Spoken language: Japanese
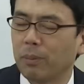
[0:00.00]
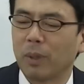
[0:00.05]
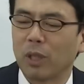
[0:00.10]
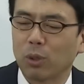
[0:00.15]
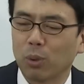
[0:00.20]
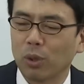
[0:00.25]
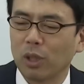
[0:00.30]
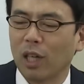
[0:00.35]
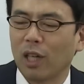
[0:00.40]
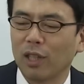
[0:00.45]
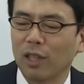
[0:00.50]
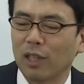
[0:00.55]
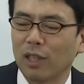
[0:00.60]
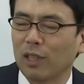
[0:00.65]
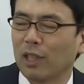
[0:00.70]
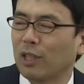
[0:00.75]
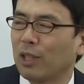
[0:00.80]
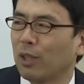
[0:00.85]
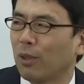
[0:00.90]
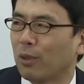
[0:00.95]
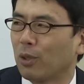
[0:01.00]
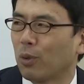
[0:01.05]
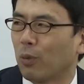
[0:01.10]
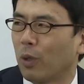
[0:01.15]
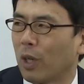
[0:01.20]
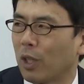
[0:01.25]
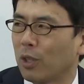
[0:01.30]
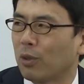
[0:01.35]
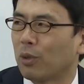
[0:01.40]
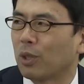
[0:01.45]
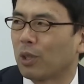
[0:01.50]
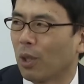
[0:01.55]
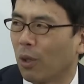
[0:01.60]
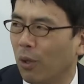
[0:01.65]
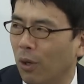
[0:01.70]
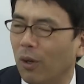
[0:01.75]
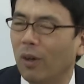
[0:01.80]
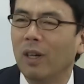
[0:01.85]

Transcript: まあ増税反対賛成ってのはちょっと分かりにくいですけど、